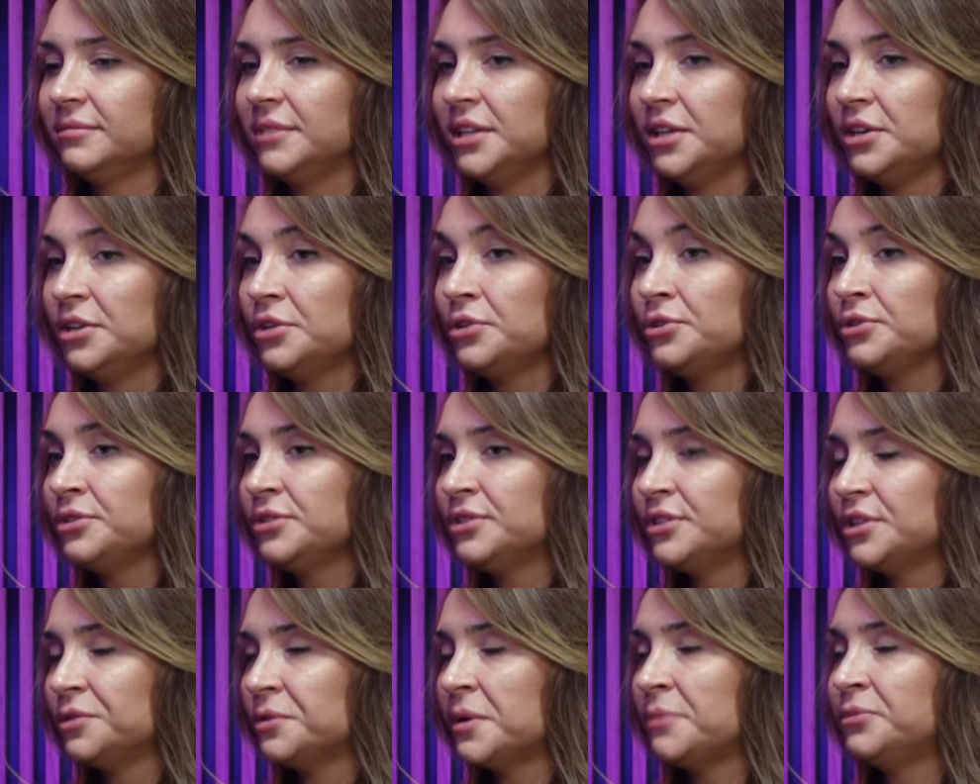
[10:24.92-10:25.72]
i
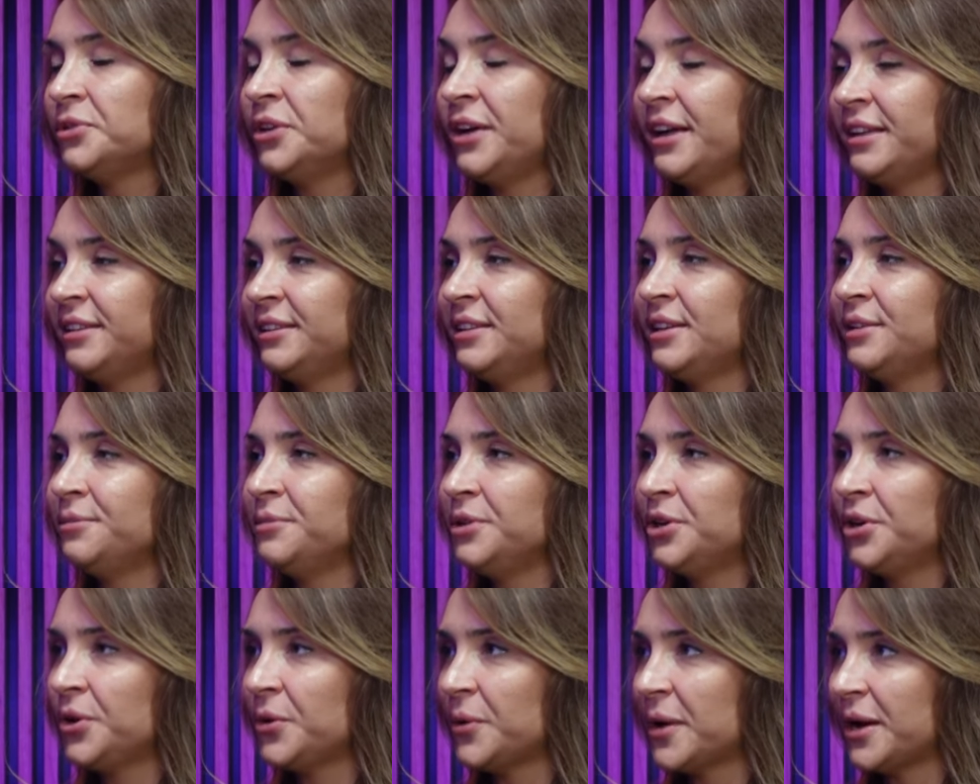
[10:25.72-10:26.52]
rozsyłam do chętnych
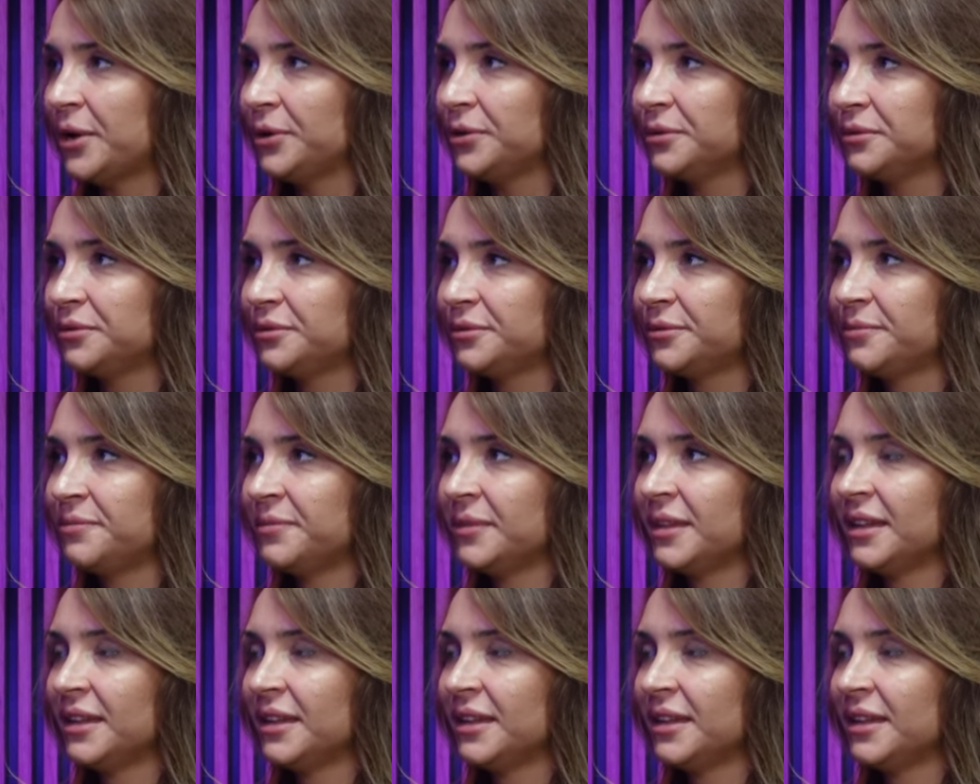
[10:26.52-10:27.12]
Mikołajów.